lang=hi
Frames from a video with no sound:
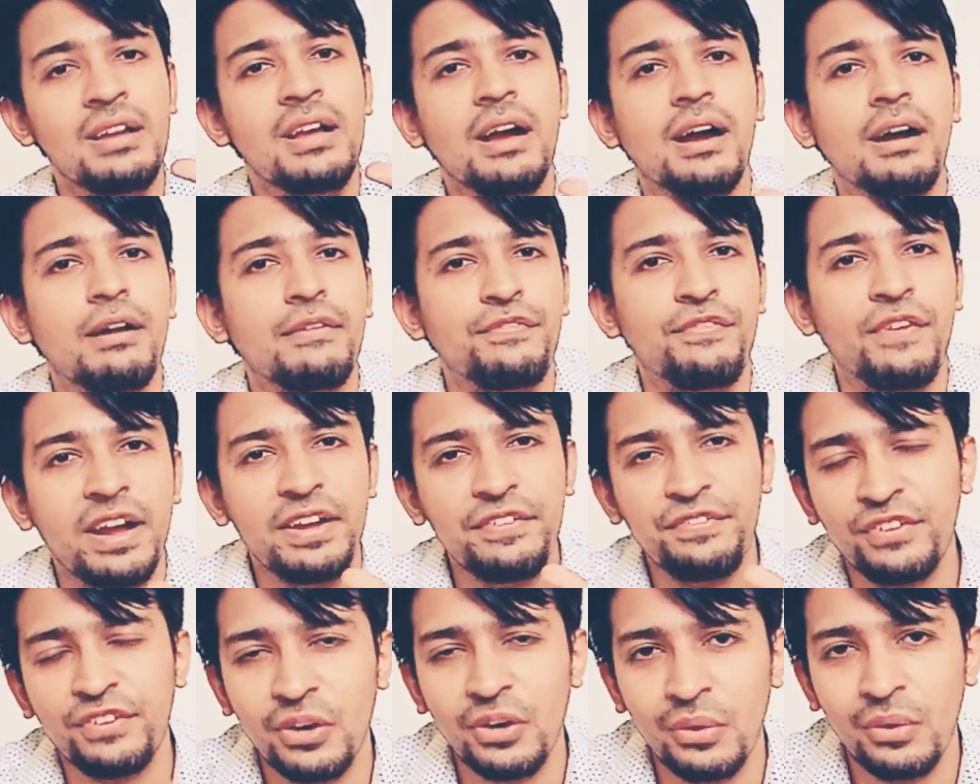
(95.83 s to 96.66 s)
अब फाइव
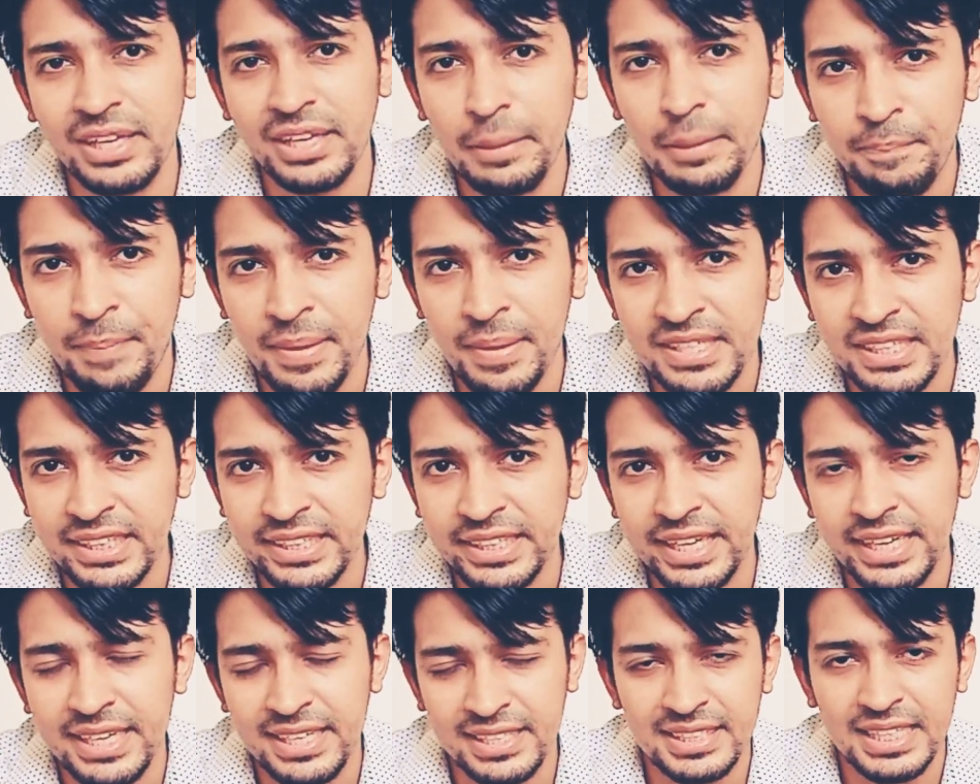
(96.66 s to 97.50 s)
करोड़ के बजट के
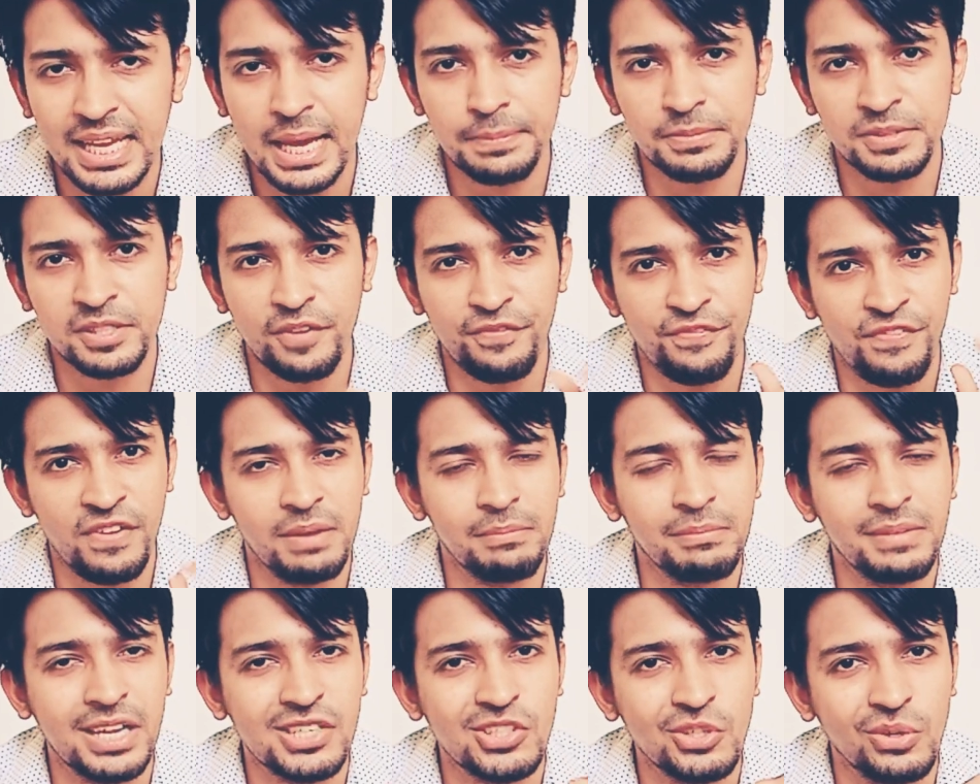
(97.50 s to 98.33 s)
हिसाब से फिल्म
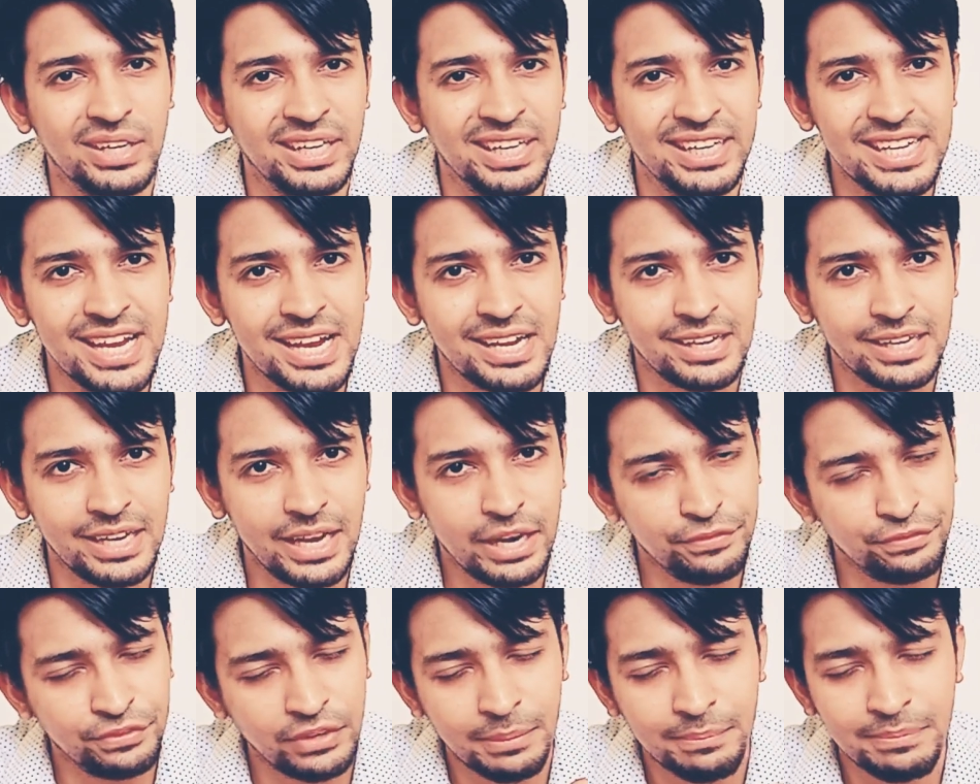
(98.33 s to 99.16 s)
का जो इंडिया का
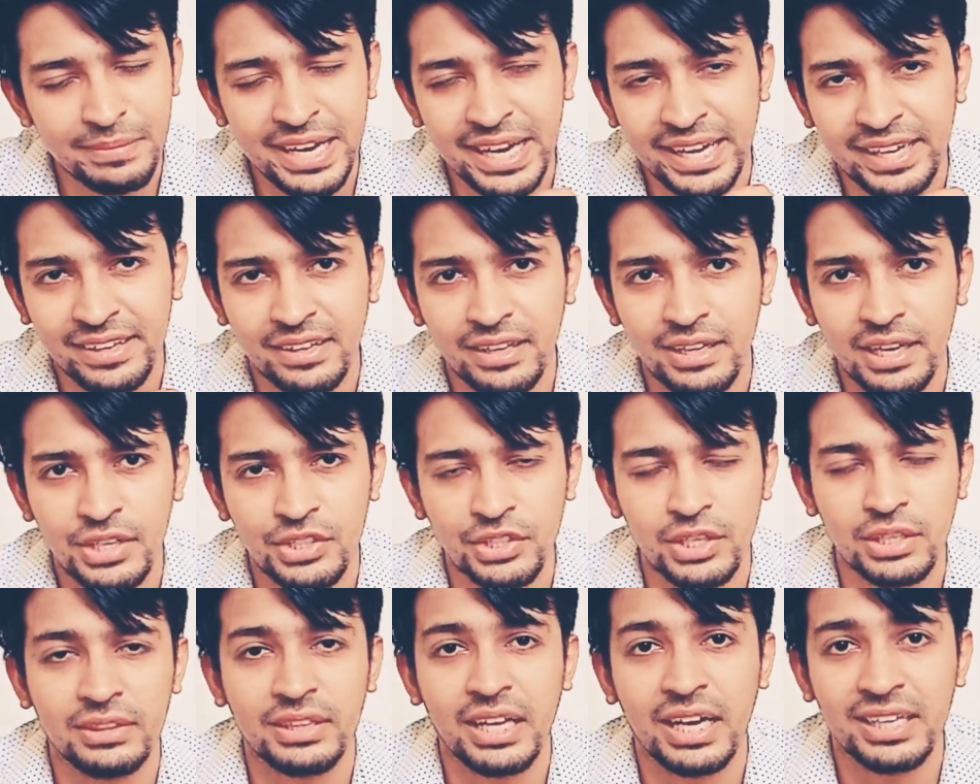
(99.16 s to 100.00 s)
लाइफ टाइम नेट
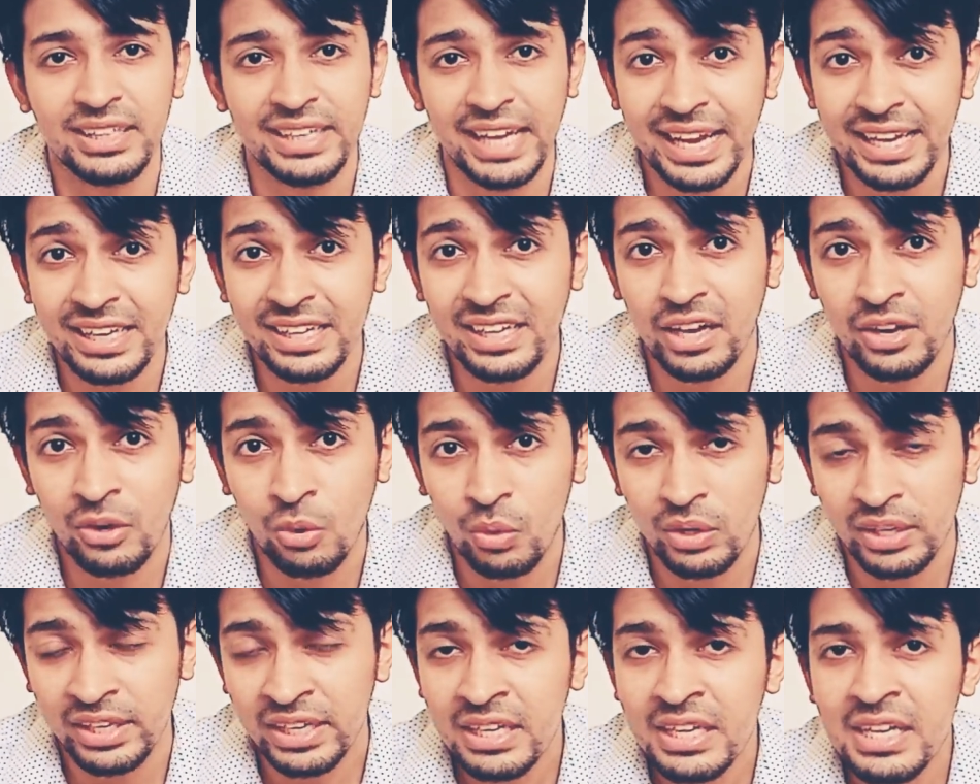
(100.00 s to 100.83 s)
कलेक्शन था टेन करोड़